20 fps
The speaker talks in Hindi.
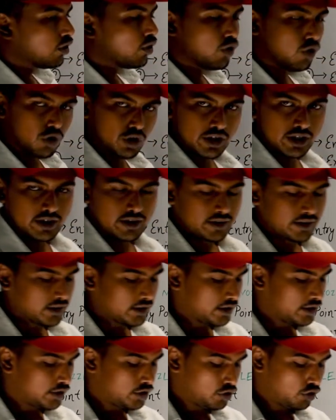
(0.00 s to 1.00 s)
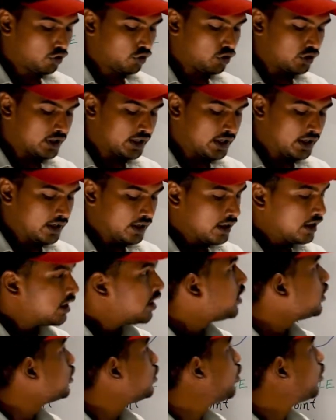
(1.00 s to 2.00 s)
होगी क्यों होगी
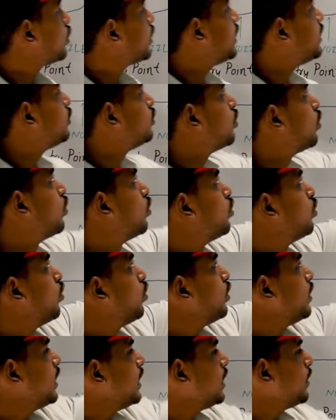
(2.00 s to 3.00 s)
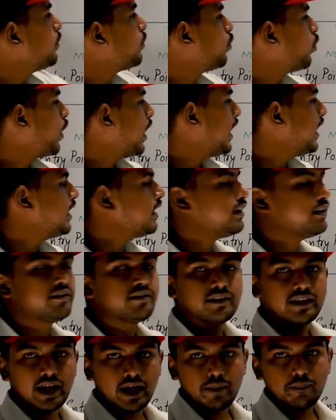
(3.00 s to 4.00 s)
क्योंकि दोनों ही पॉइंट
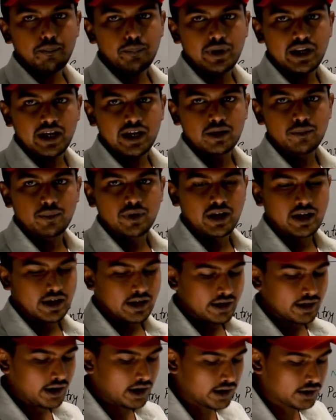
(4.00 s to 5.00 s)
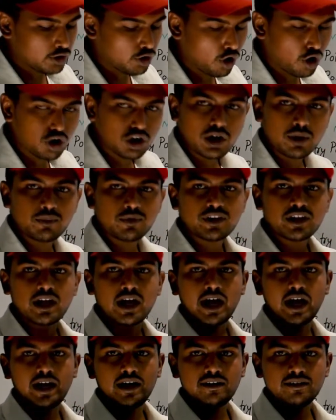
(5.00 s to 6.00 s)
सेम प्लेन में है और डॉटम से
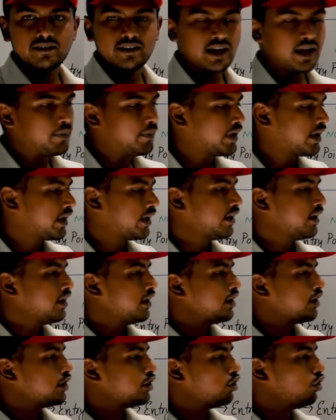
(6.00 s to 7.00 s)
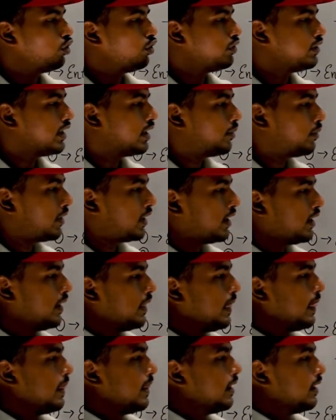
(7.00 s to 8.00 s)
हाइट सेम है क्यों सेम है
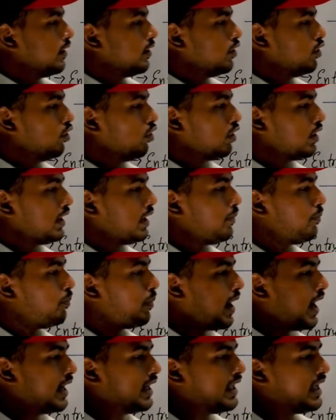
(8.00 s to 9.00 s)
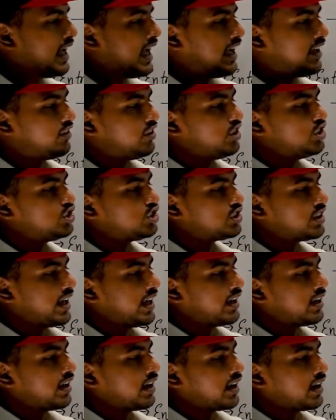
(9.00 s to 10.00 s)
क्योंकि पानी ऐसे
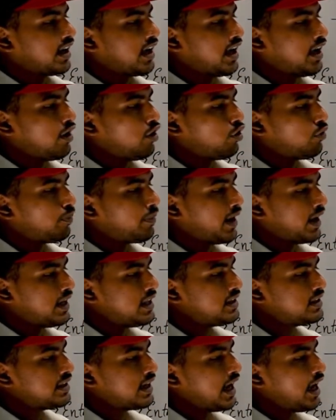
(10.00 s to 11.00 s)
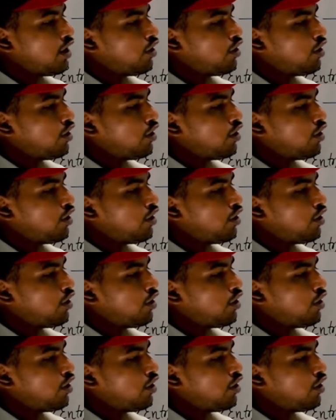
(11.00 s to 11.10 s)
स्ट्राइक कर रहा है और पानी जा